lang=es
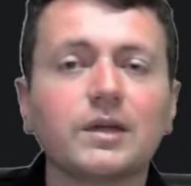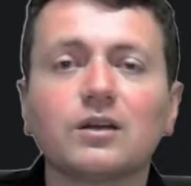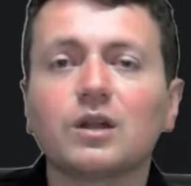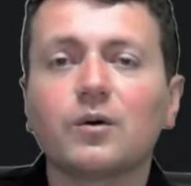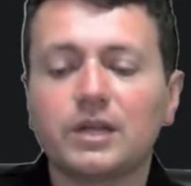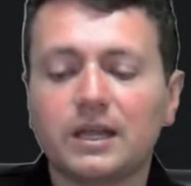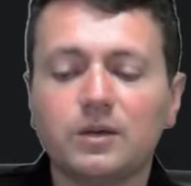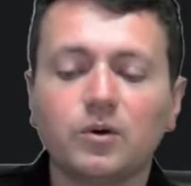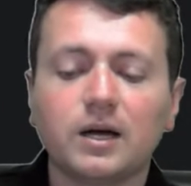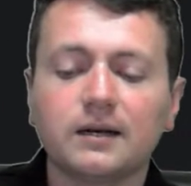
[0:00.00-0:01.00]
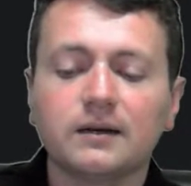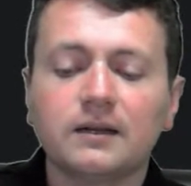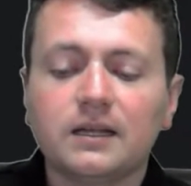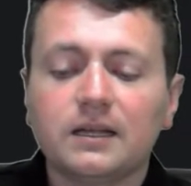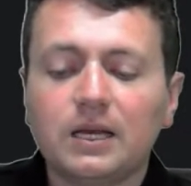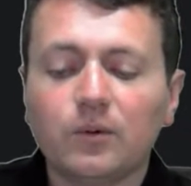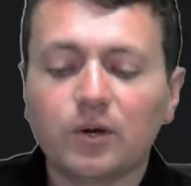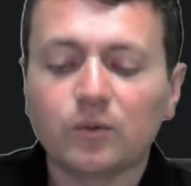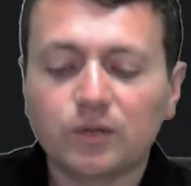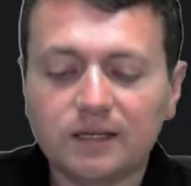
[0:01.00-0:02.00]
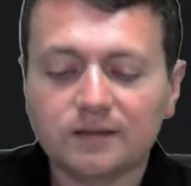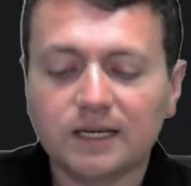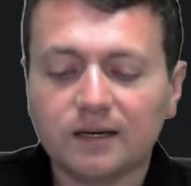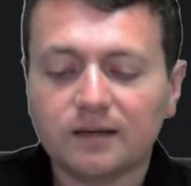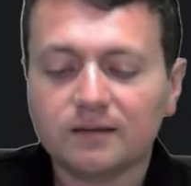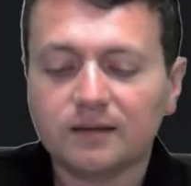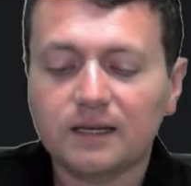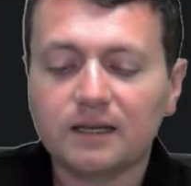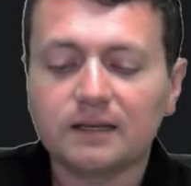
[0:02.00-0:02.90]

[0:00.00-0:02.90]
Todavía no la voy a dibujar. Y voy a utilizar